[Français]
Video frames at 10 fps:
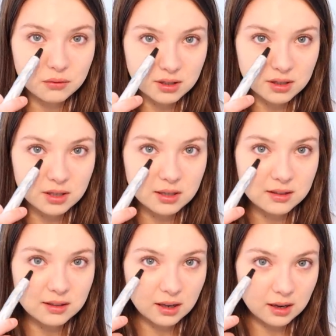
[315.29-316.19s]
Vous voyez que j'ai des
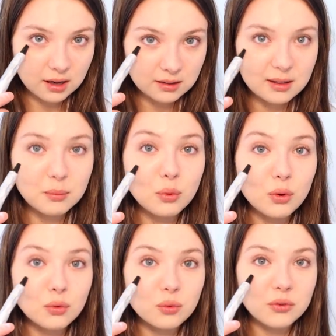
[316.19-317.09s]
cernes assez
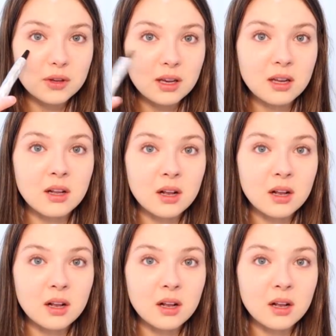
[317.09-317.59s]
prononcées.